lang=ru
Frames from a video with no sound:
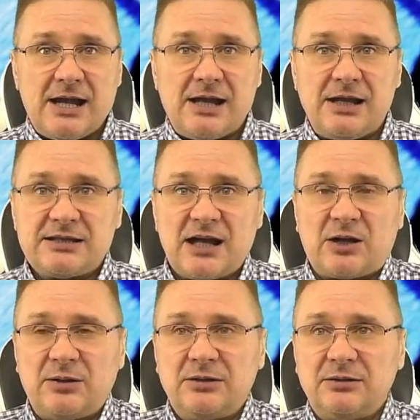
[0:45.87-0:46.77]

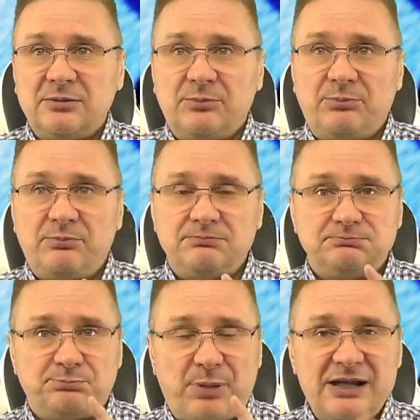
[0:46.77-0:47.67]
Итак,
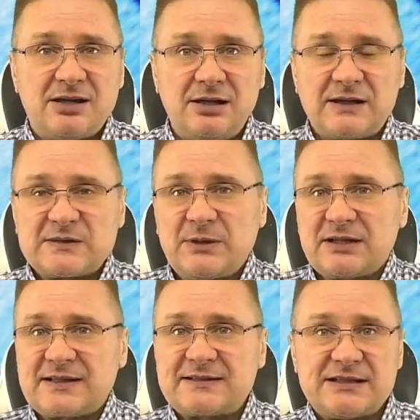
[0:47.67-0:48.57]
Поехали
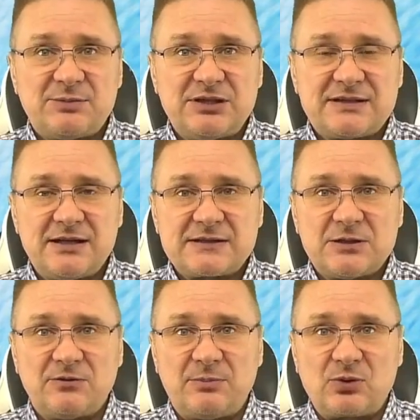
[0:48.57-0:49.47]
разбираться с этим
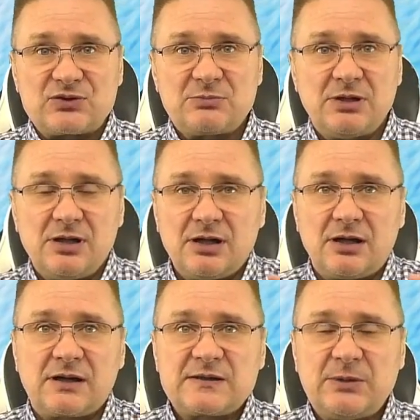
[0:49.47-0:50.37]
интересным вопросом.
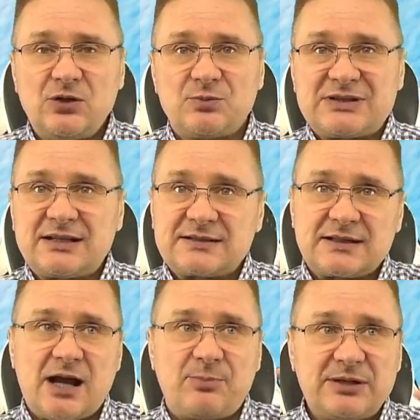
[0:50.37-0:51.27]
Разберемся
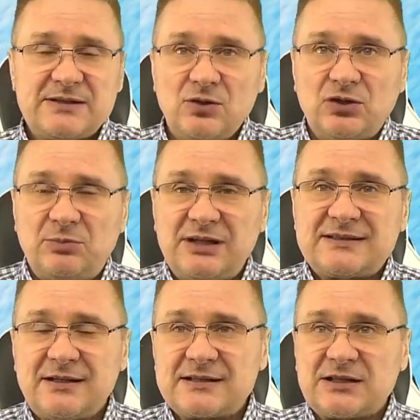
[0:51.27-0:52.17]
с определенными
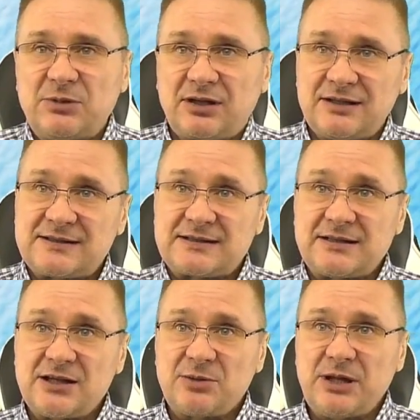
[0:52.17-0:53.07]
интересными
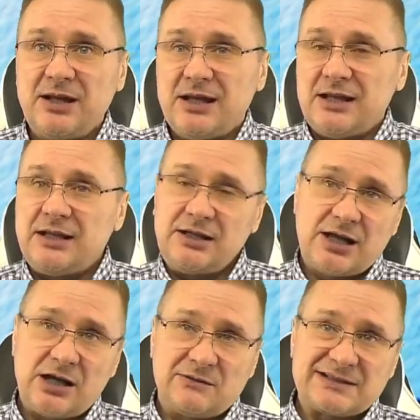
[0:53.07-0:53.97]
кондиционерами. И,
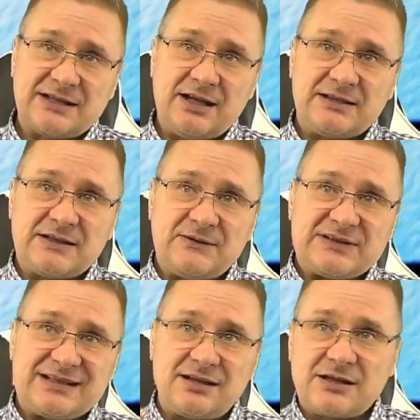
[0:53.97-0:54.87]
как вы знаете,
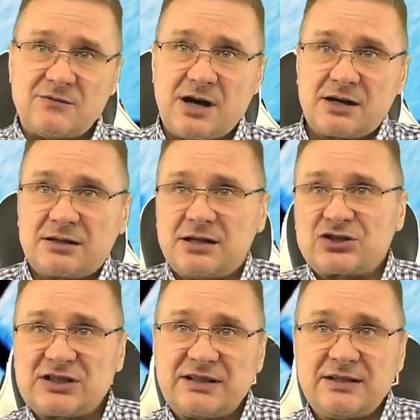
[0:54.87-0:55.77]
все товары
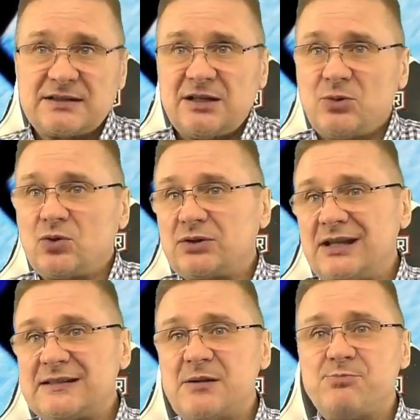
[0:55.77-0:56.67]
наши зрители могут
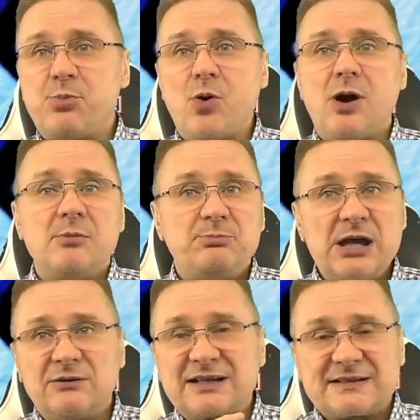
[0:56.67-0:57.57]
найти по
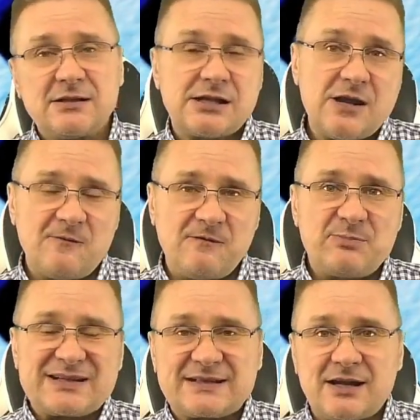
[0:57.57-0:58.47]
первой ссылке в
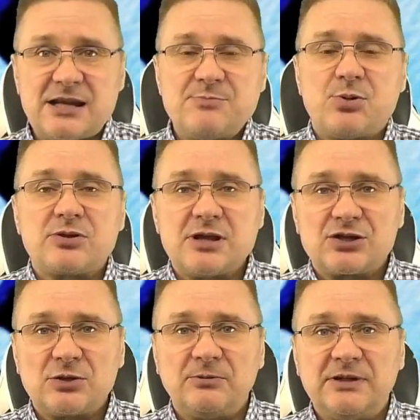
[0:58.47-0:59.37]
описании под
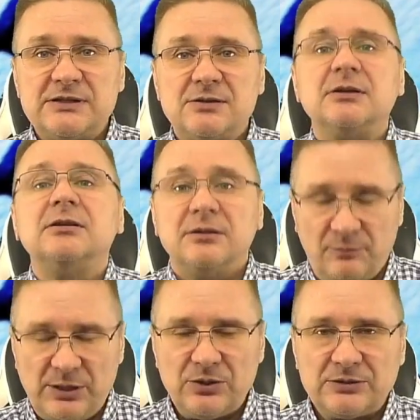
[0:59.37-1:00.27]
нашим видео.
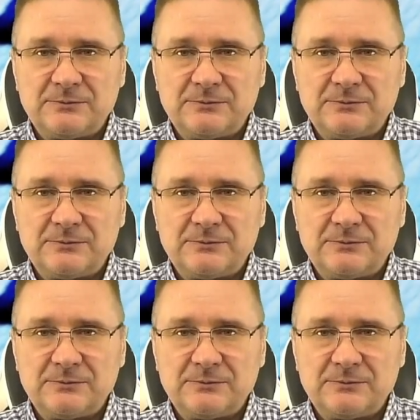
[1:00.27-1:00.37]
Вперед!